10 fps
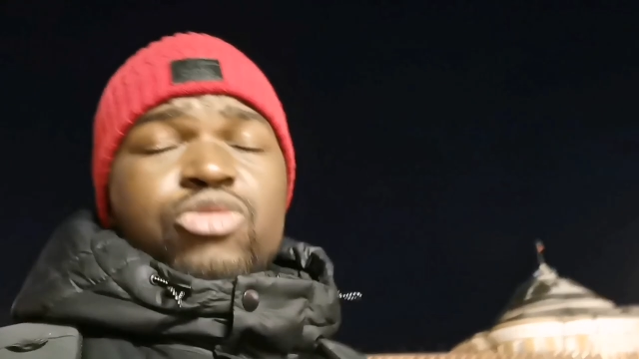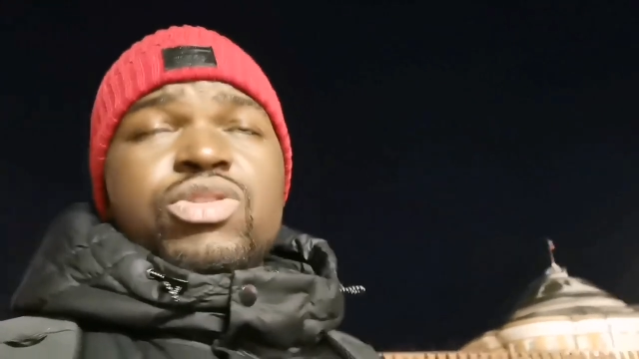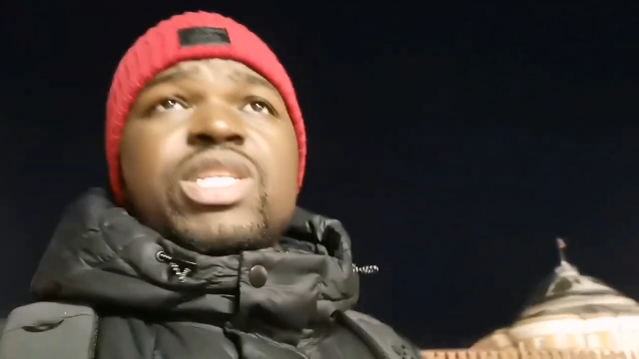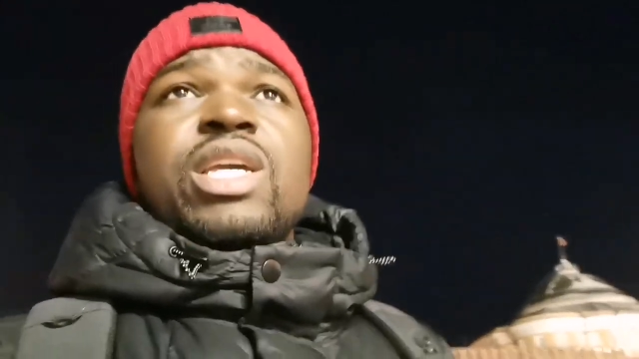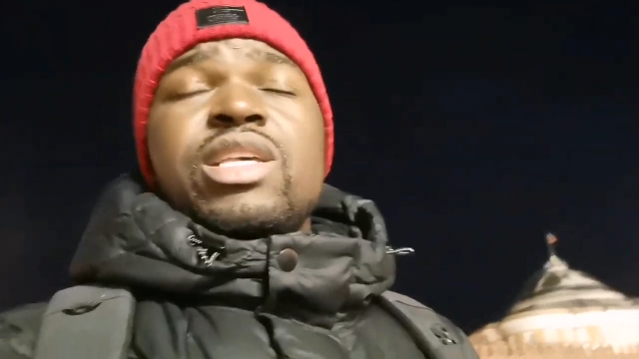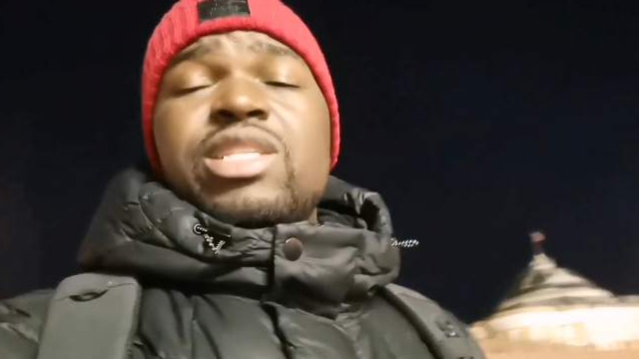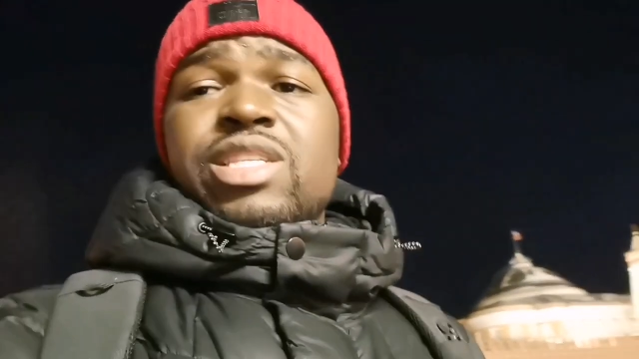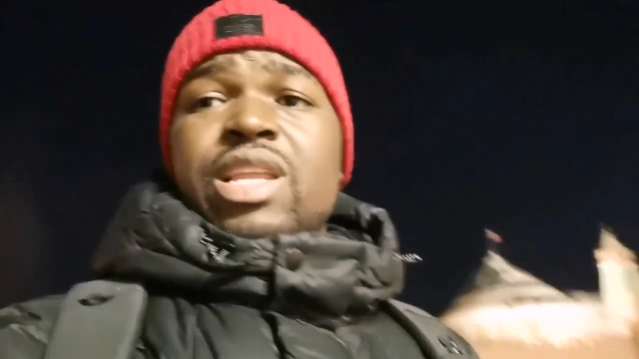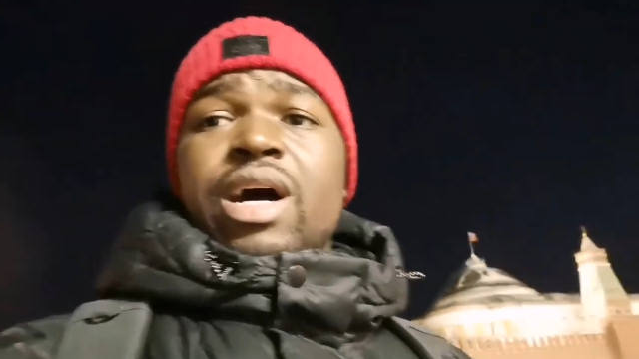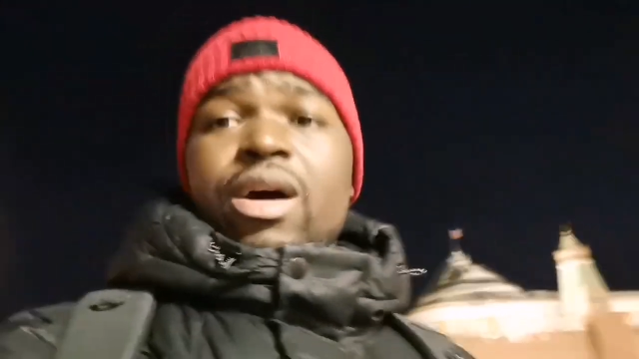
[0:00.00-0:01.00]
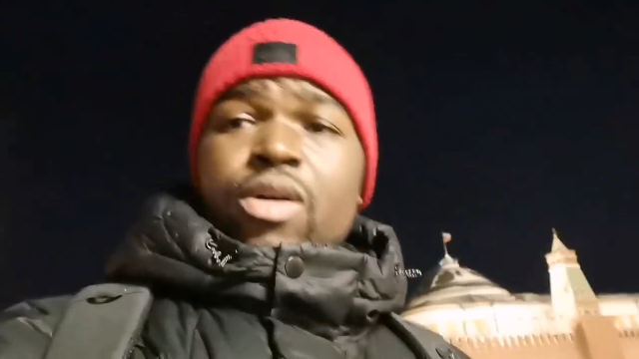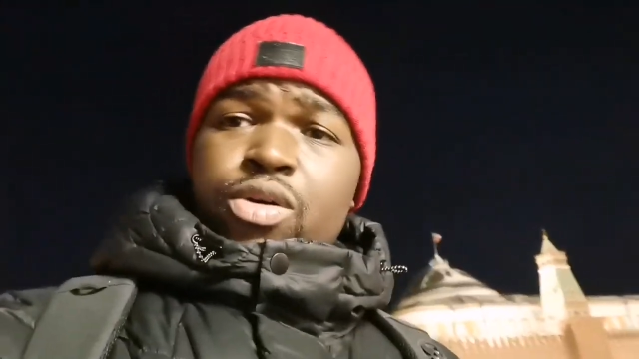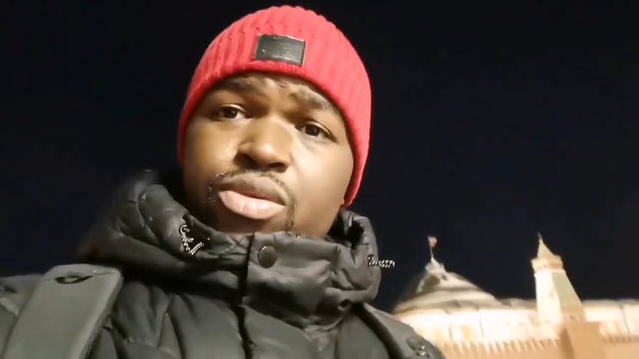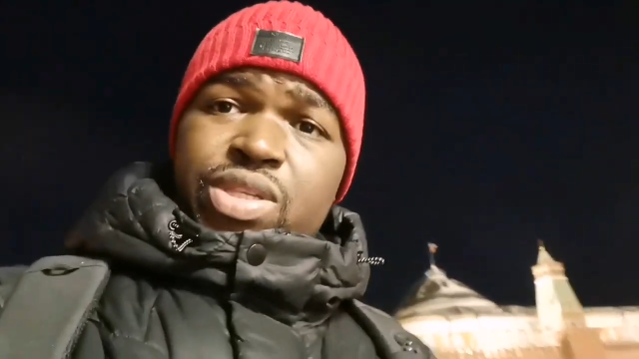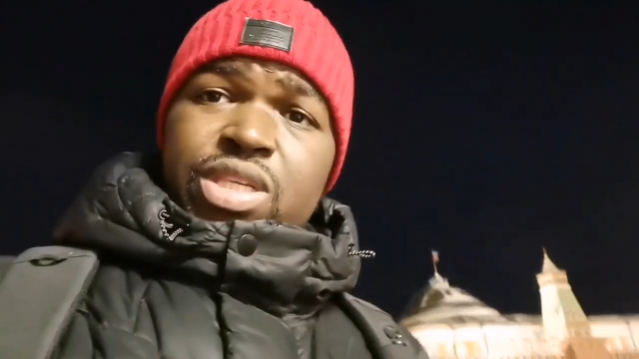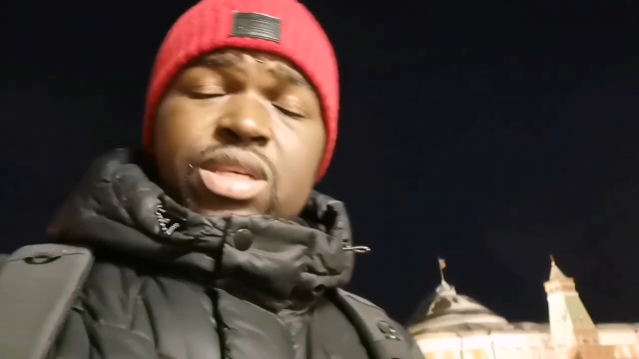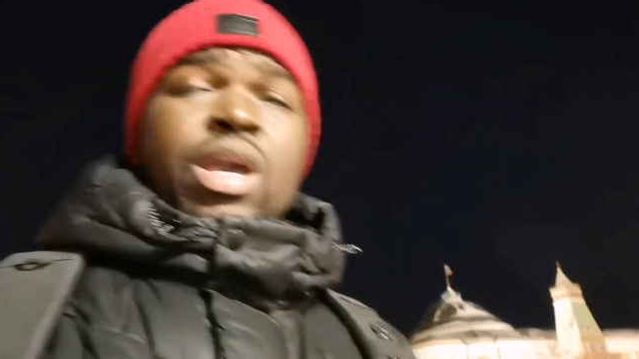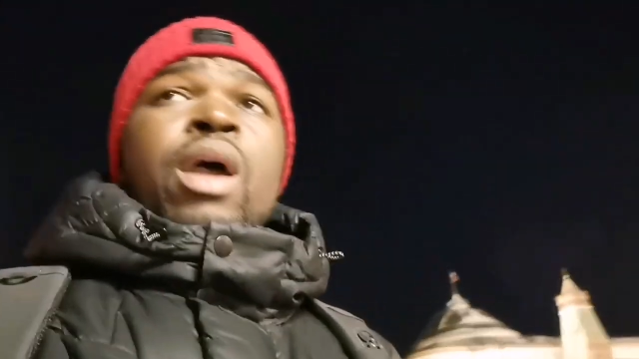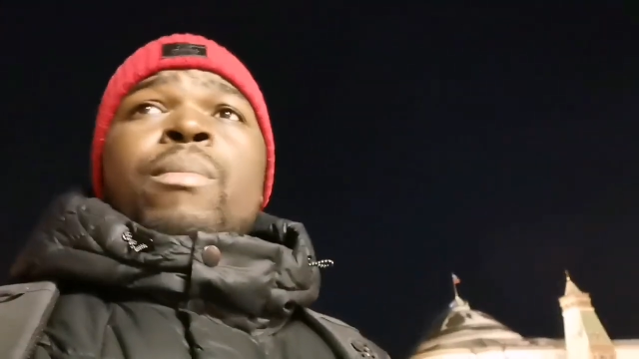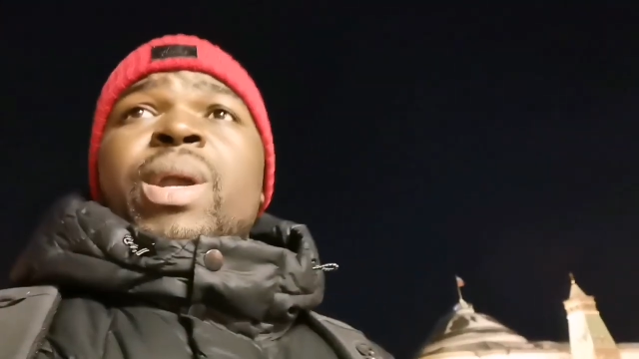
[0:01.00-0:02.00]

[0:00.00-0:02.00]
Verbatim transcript: étudier ici-là en Russie.